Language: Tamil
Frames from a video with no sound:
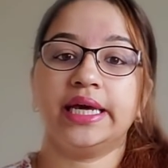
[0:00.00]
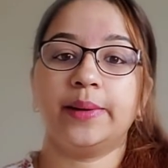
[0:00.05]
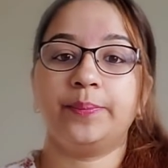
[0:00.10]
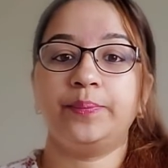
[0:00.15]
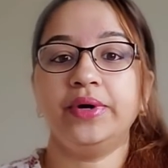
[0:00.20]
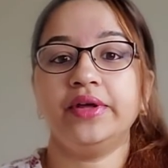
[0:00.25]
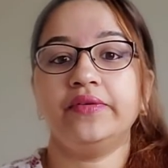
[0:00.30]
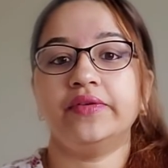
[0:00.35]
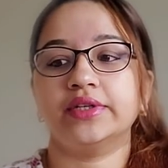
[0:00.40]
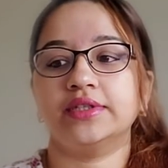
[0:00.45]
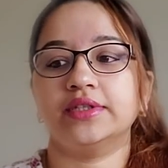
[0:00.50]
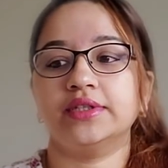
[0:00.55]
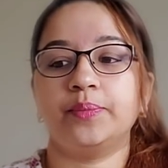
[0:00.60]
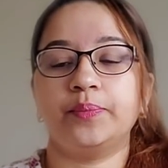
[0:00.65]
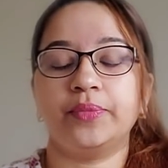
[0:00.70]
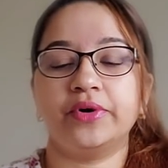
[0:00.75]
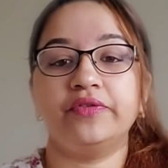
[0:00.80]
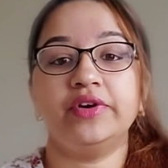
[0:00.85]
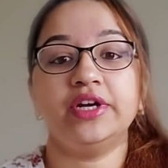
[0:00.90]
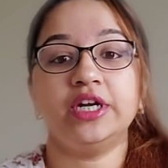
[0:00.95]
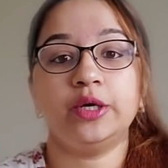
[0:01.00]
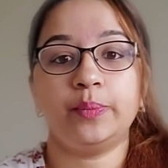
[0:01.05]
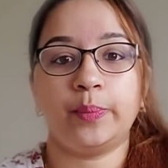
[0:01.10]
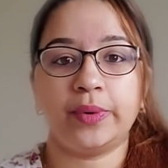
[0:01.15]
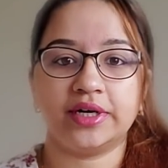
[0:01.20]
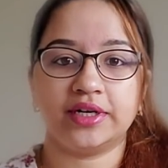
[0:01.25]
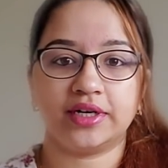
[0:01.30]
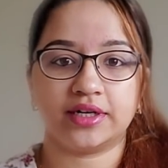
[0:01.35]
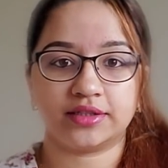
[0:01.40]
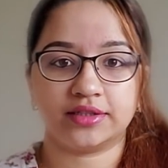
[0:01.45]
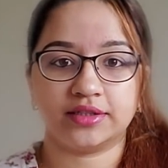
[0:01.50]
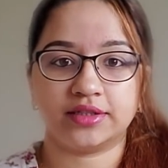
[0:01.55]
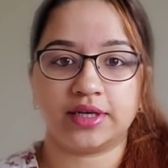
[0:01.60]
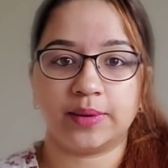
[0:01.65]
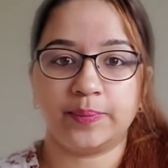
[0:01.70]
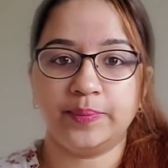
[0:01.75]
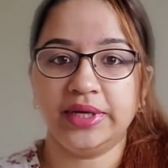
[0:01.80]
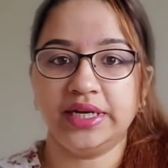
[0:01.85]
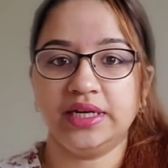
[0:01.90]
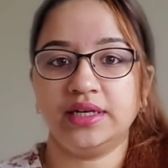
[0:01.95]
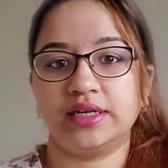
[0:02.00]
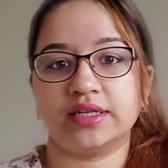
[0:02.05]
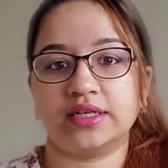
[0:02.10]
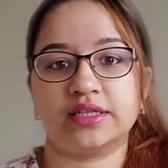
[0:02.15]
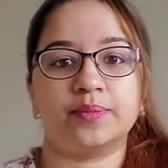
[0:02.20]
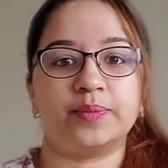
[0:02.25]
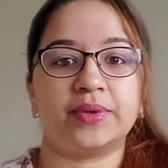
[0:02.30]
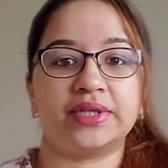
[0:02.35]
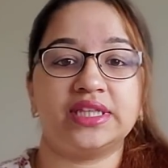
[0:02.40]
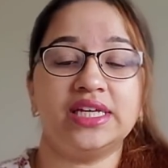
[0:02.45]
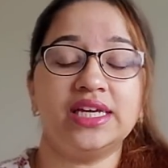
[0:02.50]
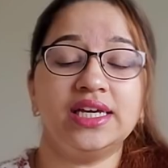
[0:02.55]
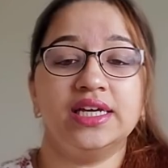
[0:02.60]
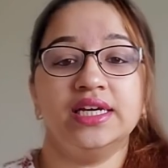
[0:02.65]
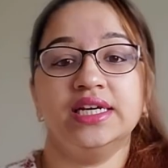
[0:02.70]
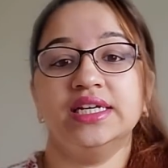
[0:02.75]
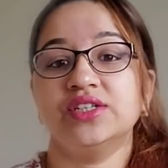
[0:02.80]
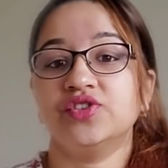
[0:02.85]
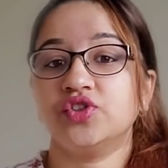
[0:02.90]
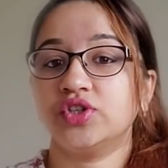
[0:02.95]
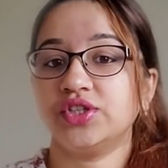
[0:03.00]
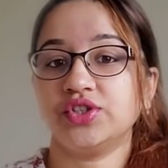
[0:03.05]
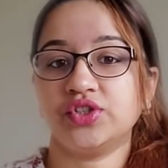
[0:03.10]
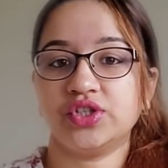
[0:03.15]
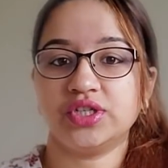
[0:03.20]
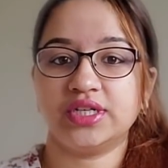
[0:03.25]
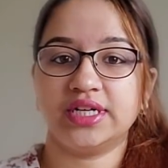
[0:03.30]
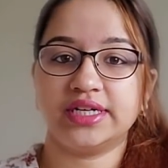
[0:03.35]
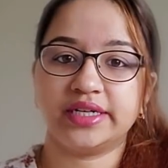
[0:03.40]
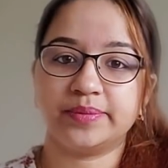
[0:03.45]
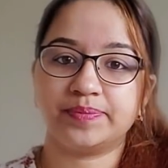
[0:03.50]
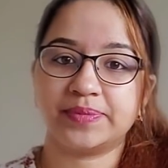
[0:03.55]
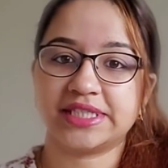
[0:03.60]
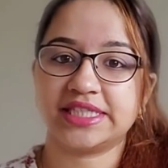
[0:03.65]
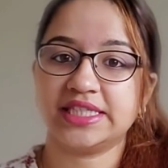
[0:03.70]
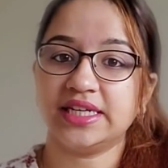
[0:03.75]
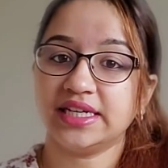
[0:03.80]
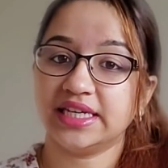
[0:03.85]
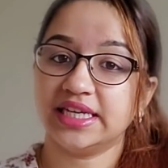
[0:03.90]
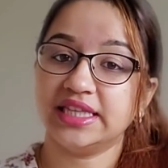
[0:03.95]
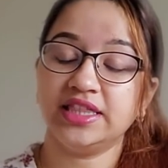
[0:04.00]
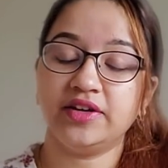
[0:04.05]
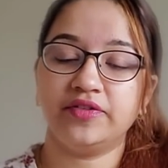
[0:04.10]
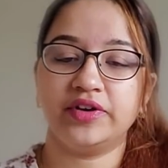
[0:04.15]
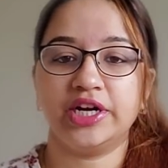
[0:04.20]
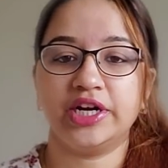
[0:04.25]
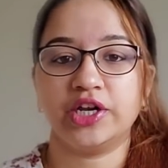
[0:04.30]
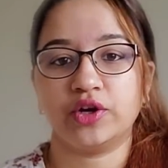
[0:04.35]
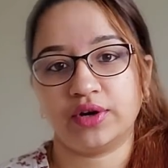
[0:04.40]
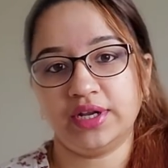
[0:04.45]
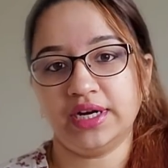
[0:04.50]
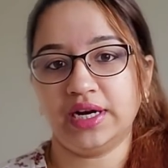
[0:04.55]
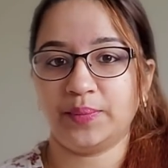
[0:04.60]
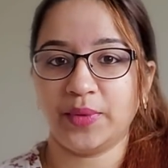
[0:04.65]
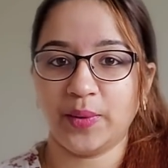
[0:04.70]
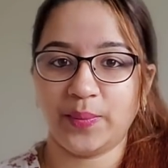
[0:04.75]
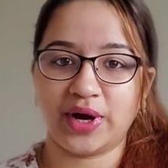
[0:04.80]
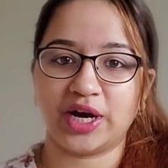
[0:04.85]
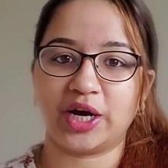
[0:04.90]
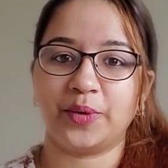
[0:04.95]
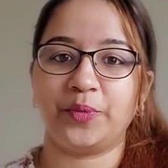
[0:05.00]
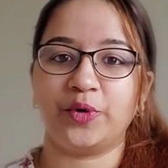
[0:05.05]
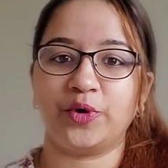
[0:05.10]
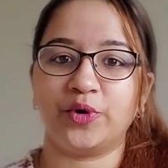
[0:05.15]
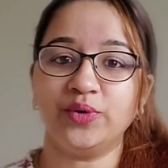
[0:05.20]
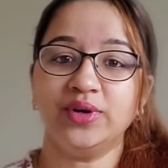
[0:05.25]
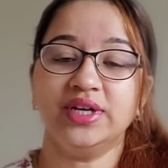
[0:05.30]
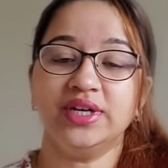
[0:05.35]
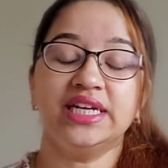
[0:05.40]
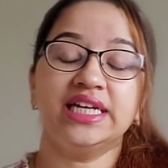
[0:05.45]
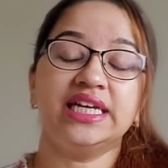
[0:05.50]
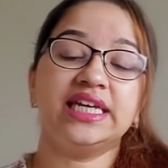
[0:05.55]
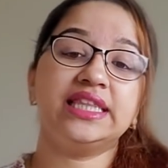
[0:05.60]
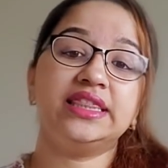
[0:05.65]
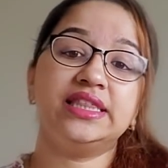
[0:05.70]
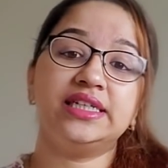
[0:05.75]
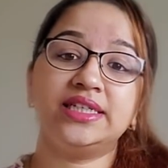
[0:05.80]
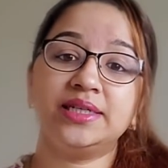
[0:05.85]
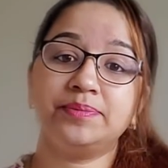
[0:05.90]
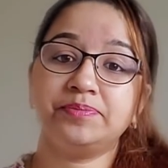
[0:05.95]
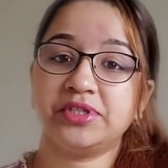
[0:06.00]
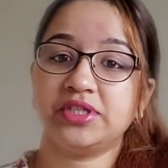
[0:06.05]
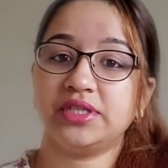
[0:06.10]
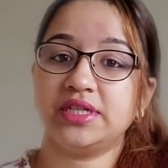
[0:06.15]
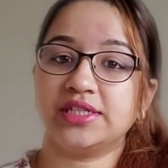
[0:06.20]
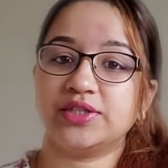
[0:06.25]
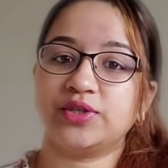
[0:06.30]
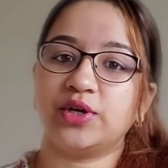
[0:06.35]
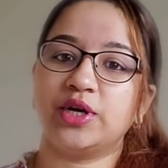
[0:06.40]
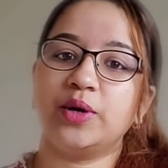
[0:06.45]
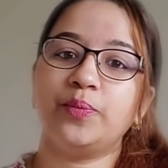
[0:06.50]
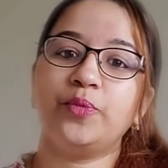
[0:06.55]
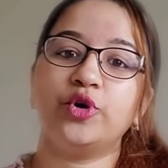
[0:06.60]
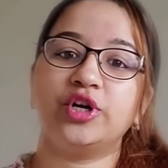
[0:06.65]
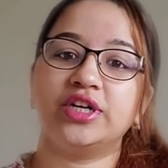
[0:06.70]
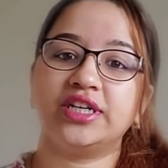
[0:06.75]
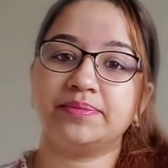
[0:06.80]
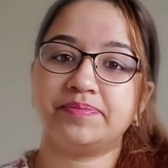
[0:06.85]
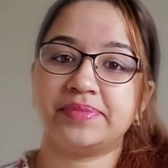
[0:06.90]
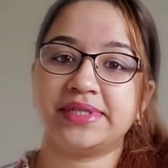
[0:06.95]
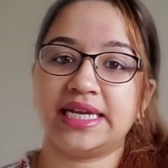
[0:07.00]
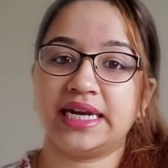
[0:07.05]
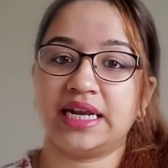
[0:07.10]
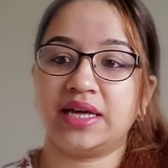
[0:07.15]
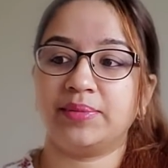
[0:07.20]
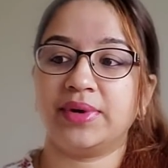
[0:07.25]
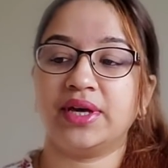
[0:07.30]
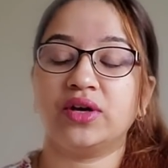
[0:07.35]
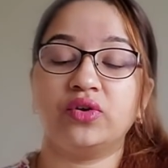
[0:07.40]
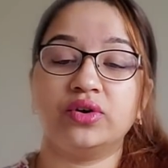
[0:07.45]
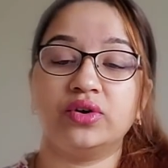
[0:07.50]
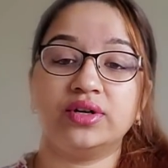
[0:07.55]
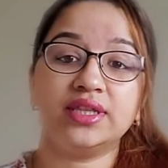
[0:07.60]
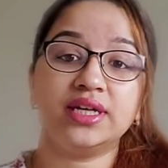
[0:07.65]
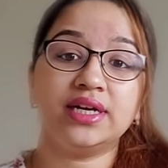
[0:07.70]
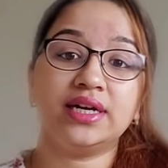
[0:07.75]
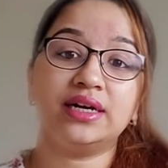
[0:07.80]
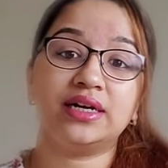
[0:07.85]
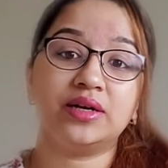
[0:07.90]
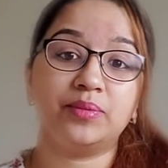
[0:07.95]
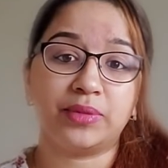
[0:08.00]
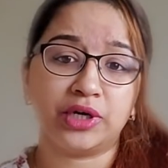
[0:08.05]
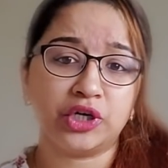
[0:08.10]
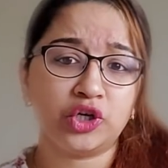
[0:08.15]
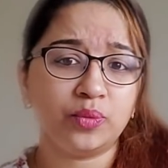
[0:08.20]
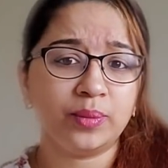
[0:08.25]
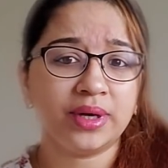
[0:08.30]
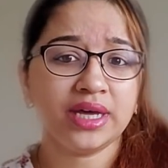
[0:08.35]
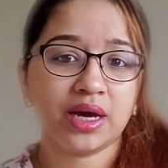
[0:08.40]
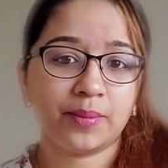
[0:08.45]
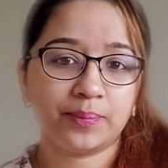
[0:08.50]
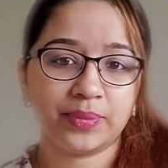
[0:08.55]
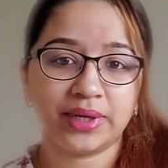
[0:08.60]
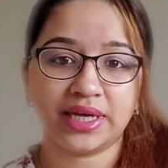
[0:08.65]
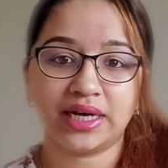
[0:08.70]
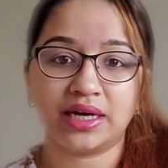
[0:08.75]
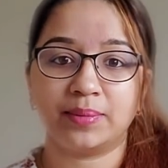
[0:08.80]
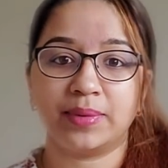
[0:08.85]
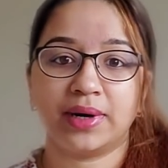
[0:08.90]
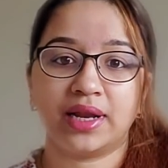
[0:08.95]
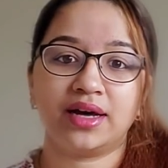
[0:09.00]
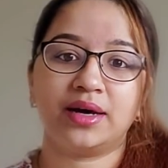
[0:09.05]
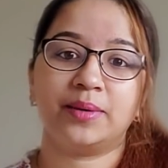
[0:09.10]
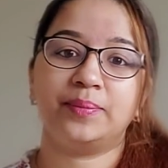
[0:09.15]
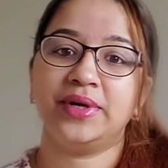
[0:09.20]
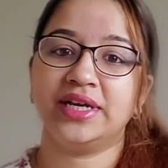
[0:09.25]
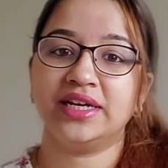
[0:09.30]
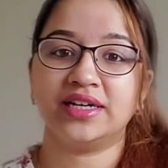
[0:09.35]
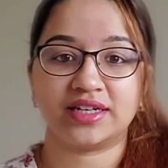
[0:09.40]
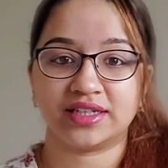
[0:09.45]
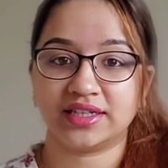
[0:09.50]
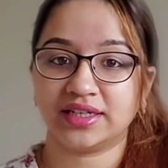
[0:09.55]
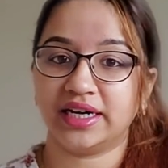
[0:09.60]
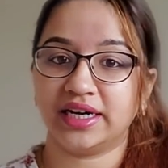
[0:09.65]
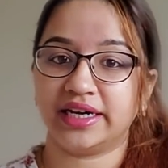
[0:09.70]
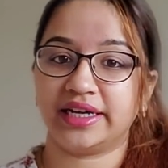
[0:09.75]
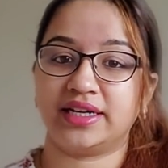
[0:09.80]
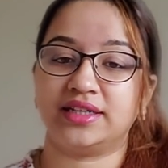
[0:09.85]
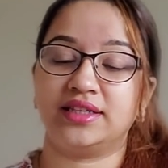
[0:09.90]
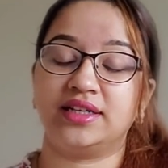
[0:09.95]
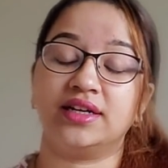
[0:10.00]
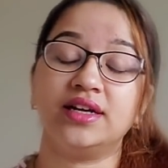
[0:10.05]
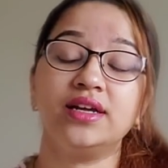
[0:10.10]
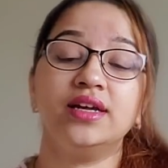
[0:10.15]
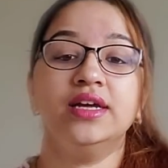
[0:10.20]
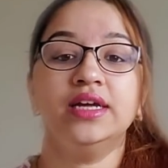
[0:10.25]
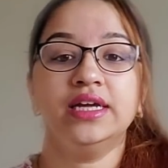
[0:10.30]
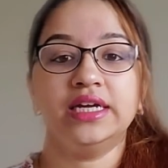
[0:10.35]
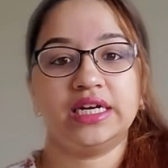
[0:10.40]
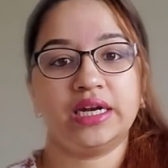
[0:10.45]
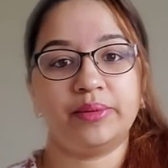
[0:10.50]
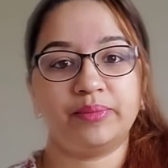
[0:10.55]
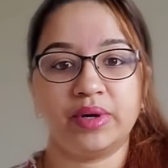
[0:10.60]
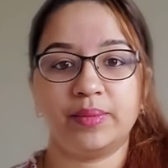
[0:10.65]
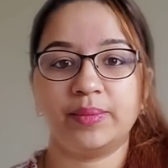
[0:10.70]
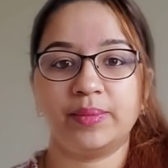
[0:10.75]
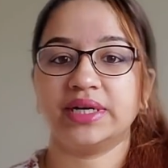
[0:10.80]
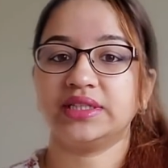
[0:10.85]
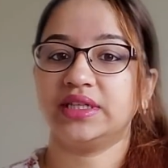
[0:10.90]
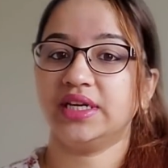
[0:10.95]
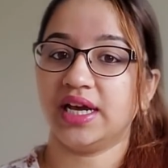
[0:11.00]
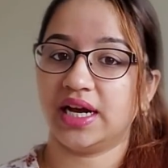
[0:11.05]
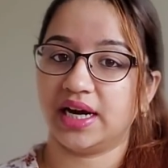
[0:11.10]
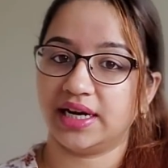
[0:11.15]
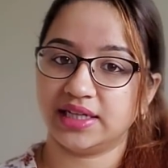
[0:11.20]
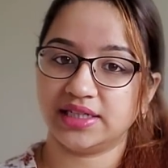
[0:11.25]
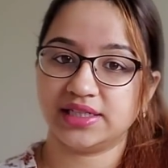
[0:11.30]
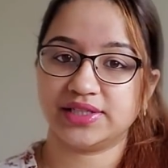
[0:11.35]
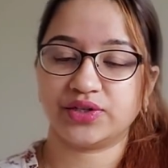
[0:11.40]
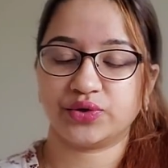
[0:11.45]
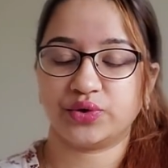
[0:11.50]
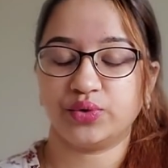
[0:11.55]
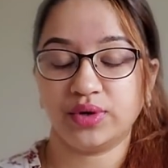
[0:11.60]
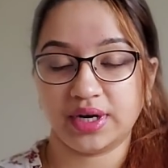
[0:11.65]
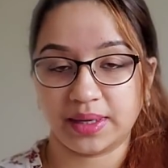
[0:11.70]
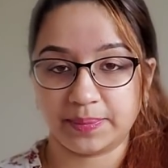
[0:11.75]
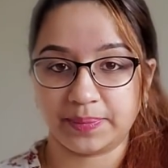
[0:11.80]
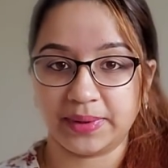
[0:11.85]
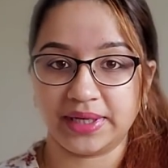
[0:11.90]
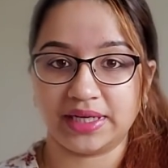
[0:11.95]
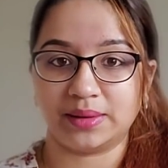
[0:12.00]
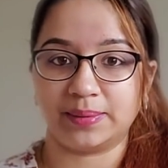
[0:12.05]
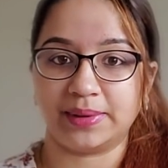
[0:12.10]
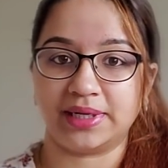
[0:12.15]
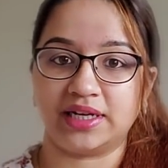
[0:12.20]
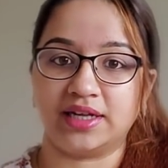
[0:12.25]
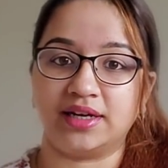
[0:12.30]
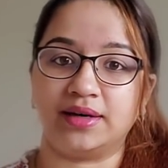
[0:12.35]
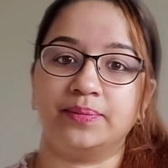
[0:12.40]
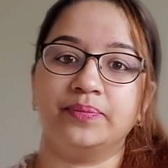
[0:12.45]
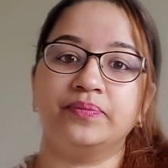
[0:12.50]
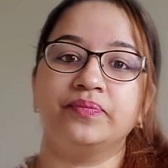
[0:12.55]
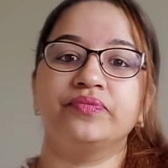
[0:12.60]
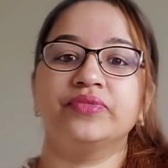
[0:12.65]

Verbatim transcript: எப்படி வந்து ப்ரிவெண்ட் பண்ணுறது அப்படின்றத பற்றி சின்ன சின்ன டிப்ஸ் தான் இந்த வீடியோவில் நம்ம பார்க்க போகிறோம் இந்த டிப்ஸ் நான் சொல்ல போகிற டிப்ஸ் எல்லாமே குழந்தைங்களுக்கு மட்டுமே அப்ளிகபிளா அப்படின்றது கிடையாதுங்க நம்மளை மாதிரி அடல்ட்ஸுக்கும் அப்ளிகபிள் தான்